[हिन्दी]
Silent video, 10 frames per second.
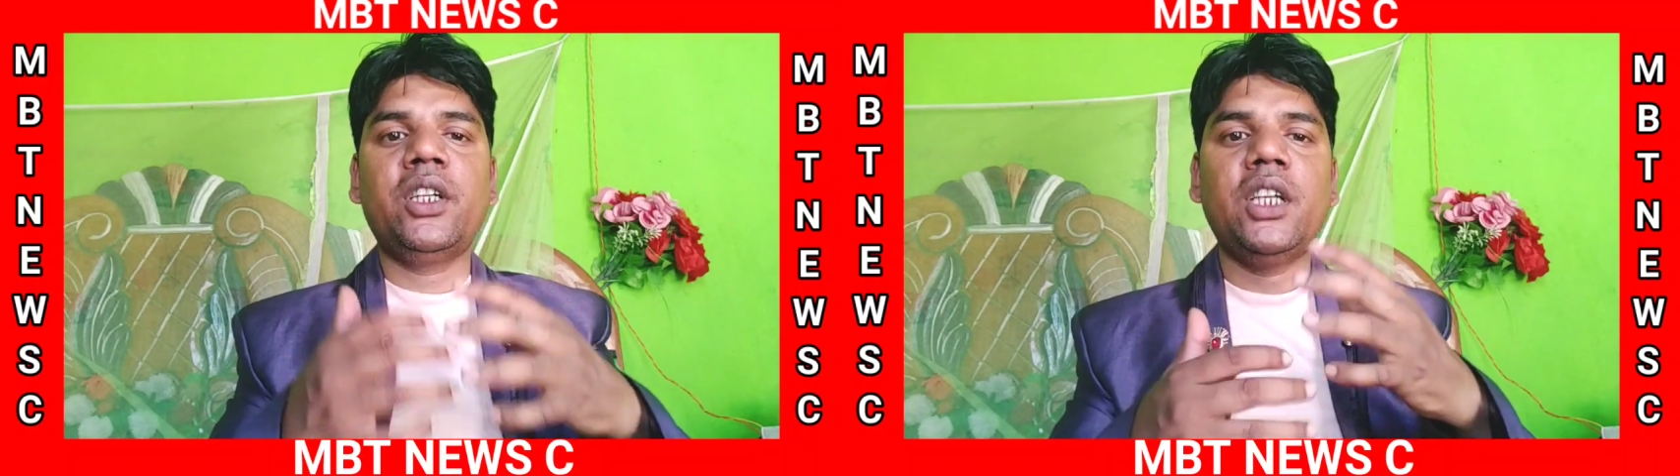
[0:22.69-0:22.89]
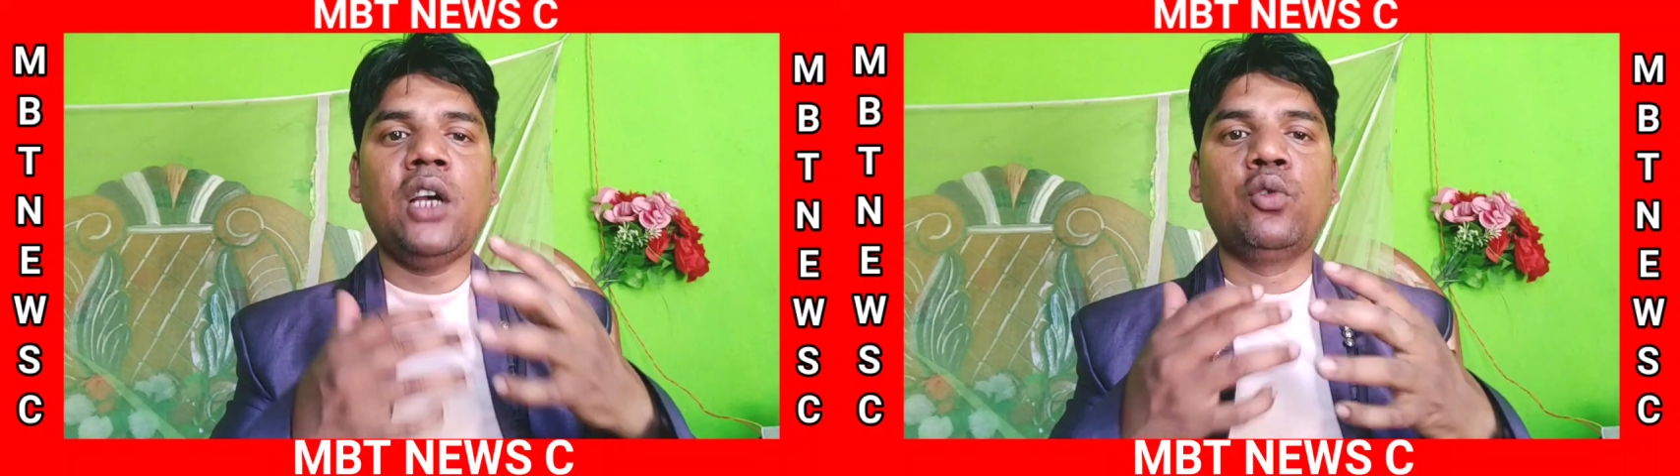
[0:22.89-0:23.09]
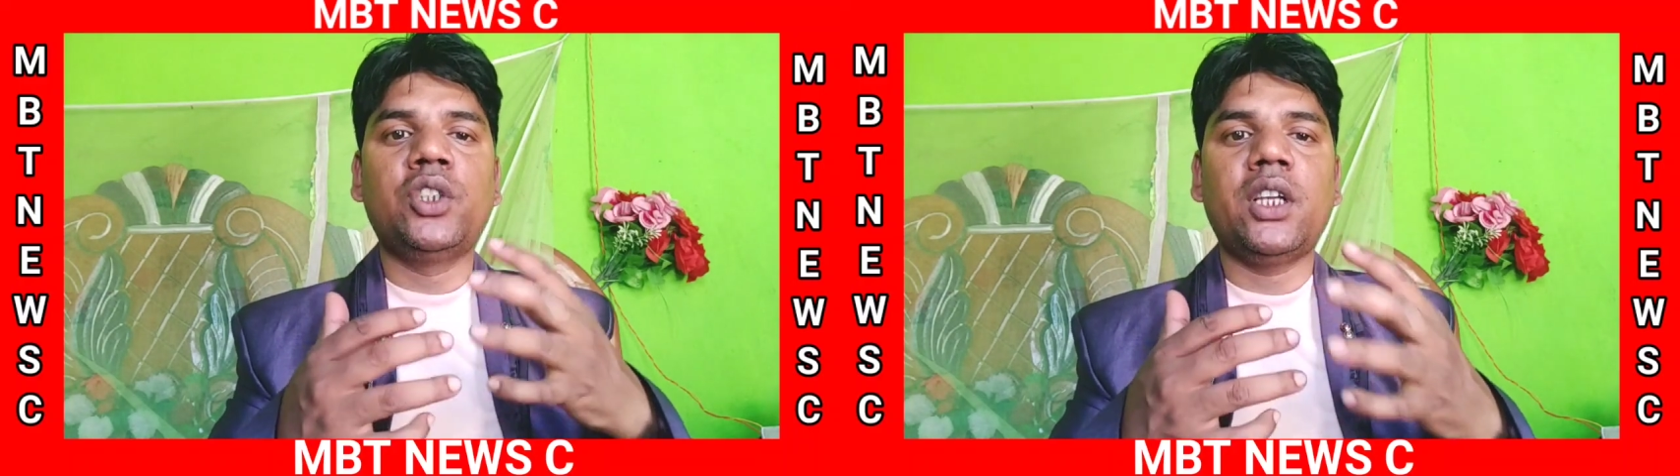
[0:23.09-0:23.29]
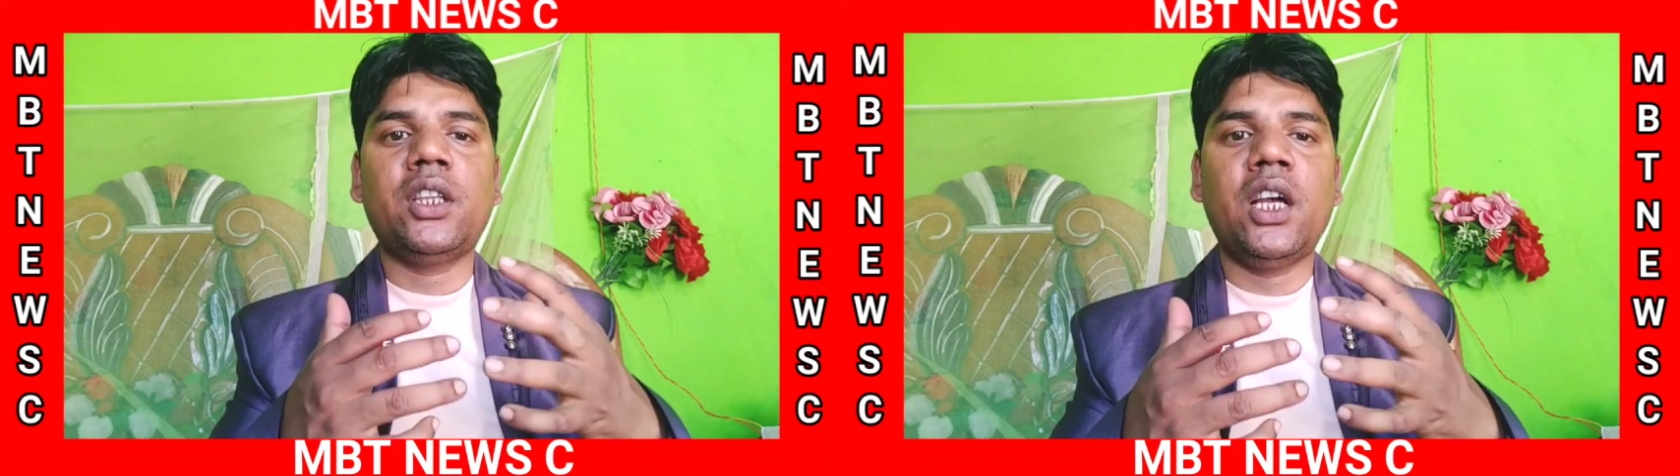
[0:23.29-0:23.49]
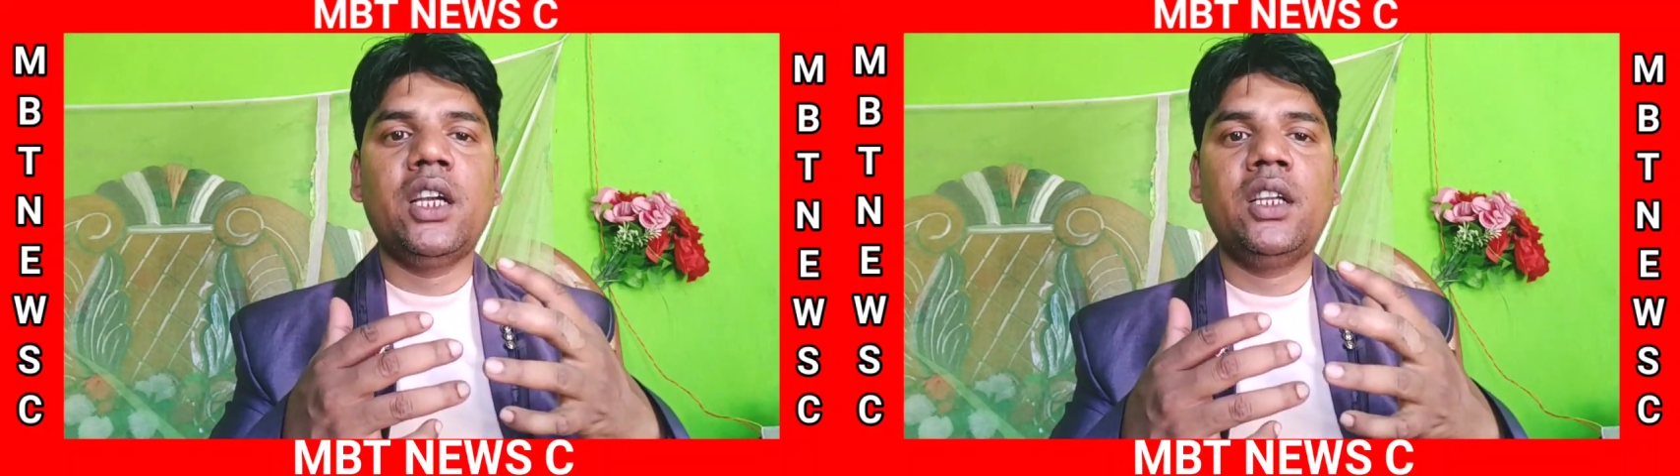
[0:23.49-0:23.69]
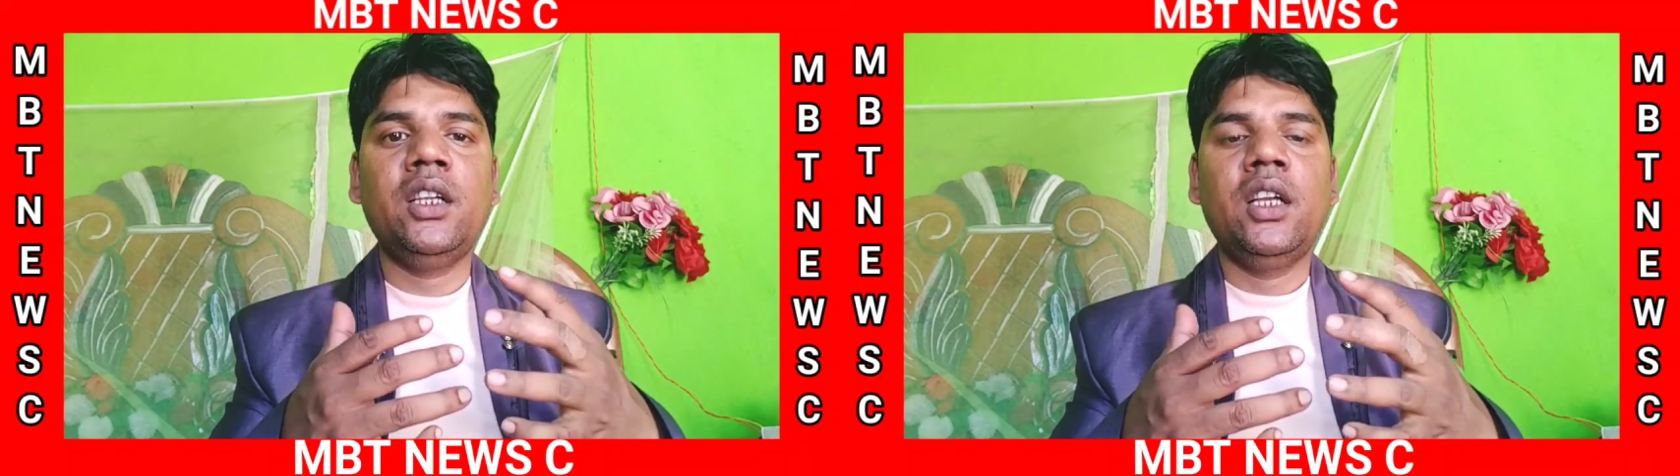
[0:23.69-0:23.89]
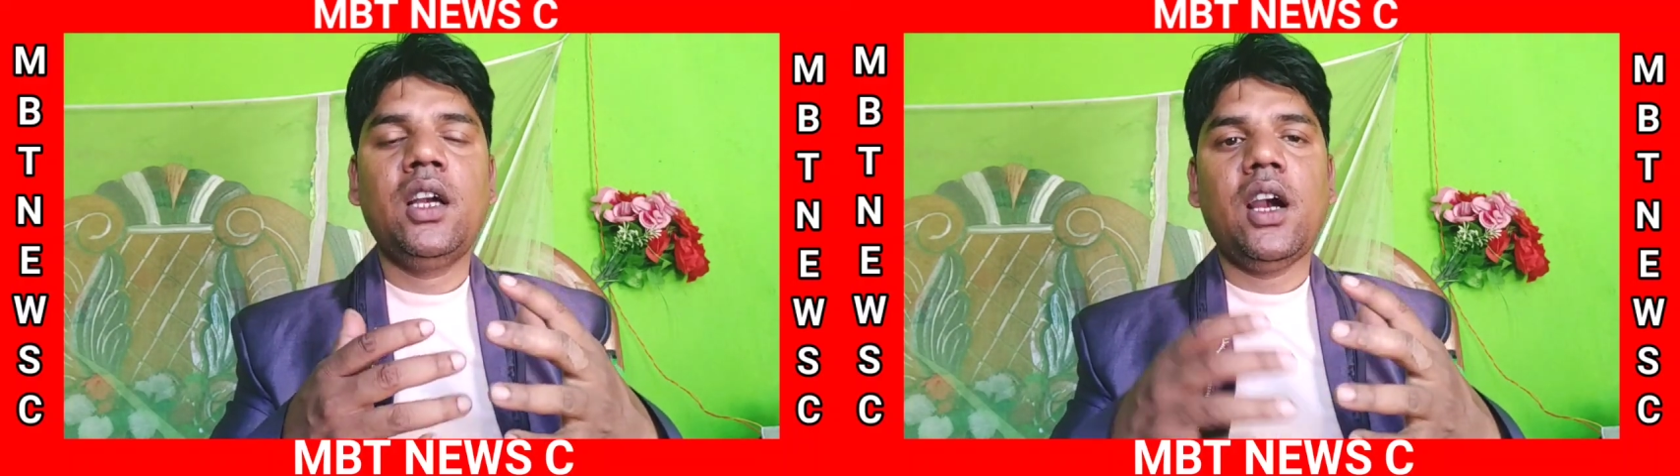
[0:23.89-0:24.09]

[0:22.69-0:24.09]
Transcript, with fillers: पर क्या गुजरता है